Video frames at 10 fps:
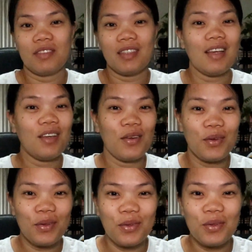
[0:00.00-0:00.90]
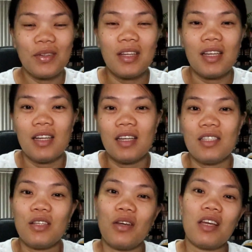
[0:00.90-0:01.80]
Thank you.
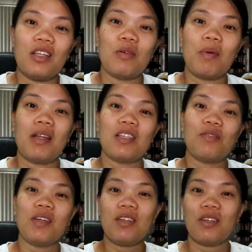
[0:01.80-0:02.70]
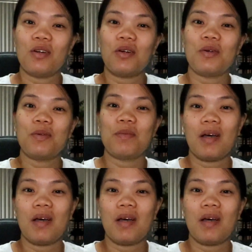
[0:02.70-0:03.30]
See you again to my next video.